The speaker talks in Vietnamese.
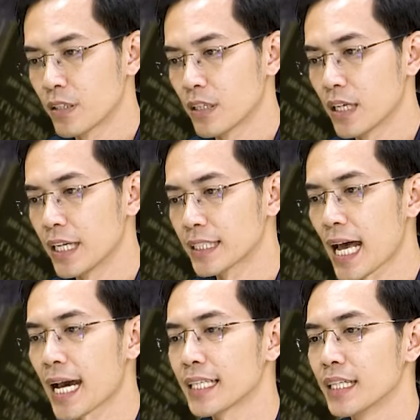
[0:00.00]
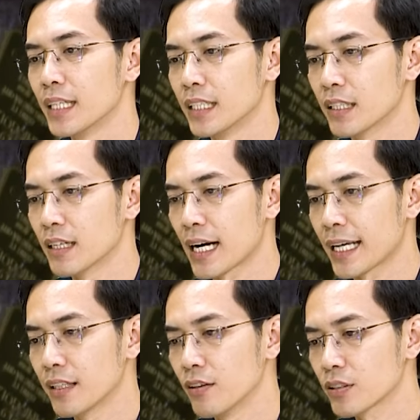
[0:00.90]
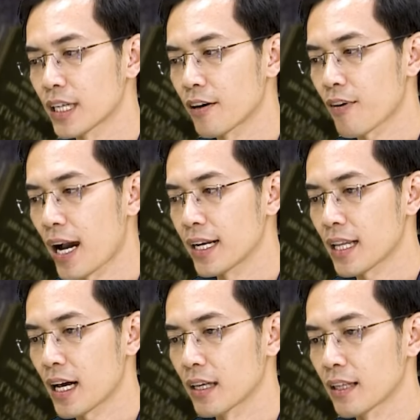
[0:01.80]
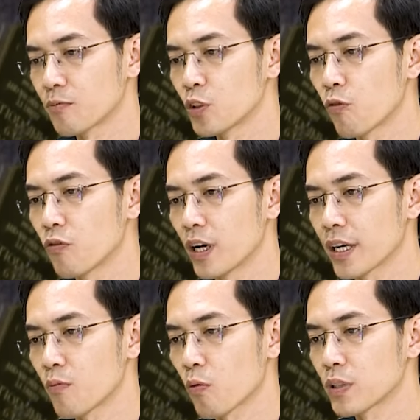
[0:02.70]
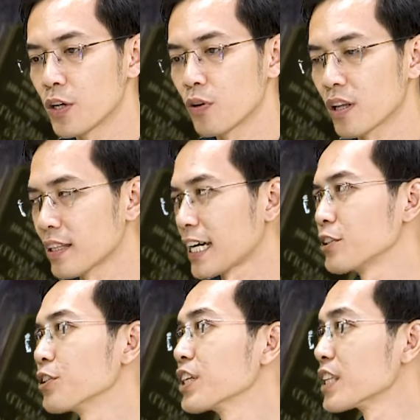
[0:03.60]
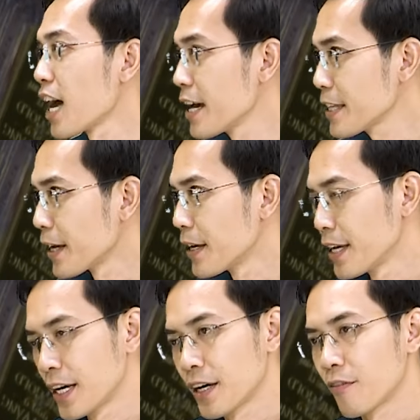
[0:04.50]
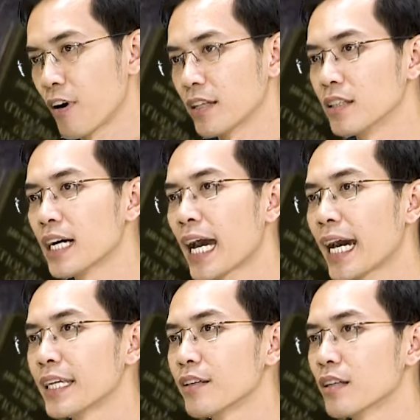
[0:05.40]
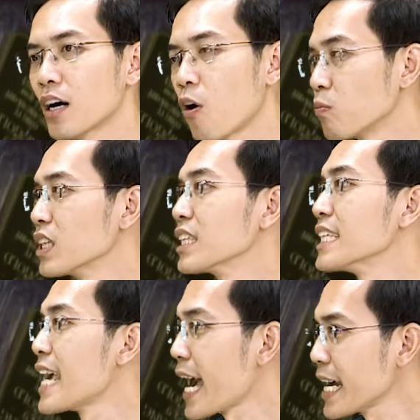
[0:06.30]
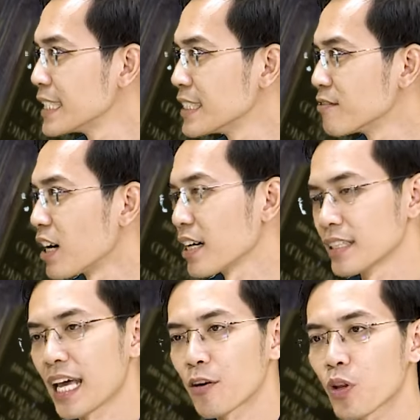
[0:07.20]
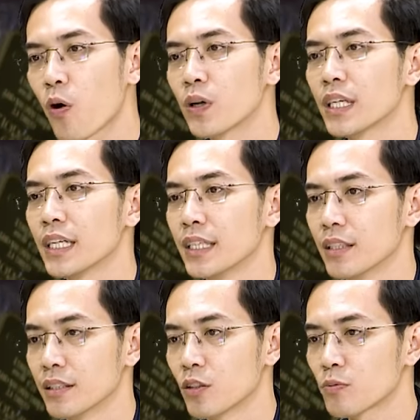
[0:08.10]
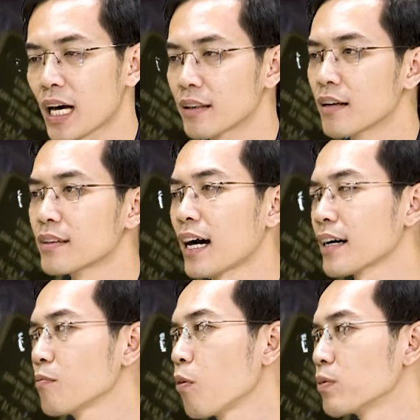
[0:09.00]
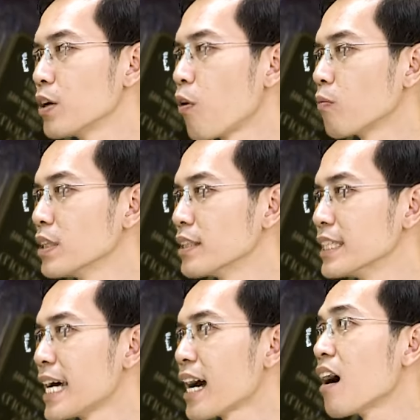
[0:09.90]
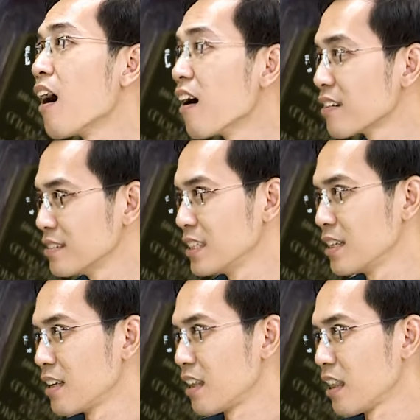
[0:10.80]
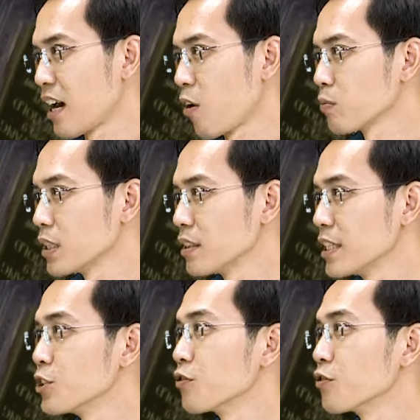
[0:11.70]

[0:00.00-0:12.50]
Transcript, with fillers: hiện nay thì ngân hàng nhà nước sẽ phải là tập trung về cái mục tiêu đó là tăng trưởng kinh tế nè dạ. và thứ hai nữa là ổn định tỷ giá và theo tôi thì chúng ta nên đặt cái mục tiêu ổn định tỷ giá hơn là ổn định thị trường